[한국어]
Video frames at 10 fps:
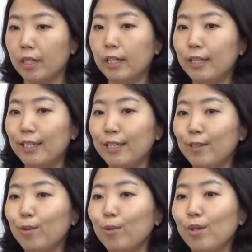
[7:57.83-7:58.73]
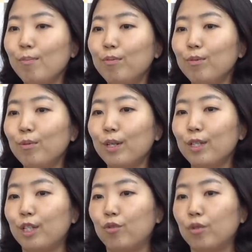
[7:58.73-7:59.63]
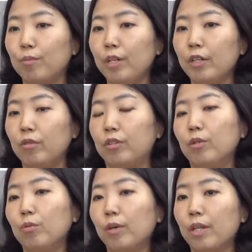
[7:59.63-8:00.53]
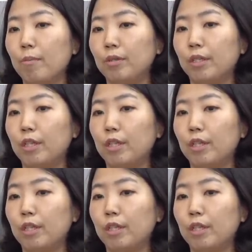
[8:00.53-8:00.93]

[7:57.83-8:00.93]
그 정도 1%라는 기준금리 그리고 그 정도가 되면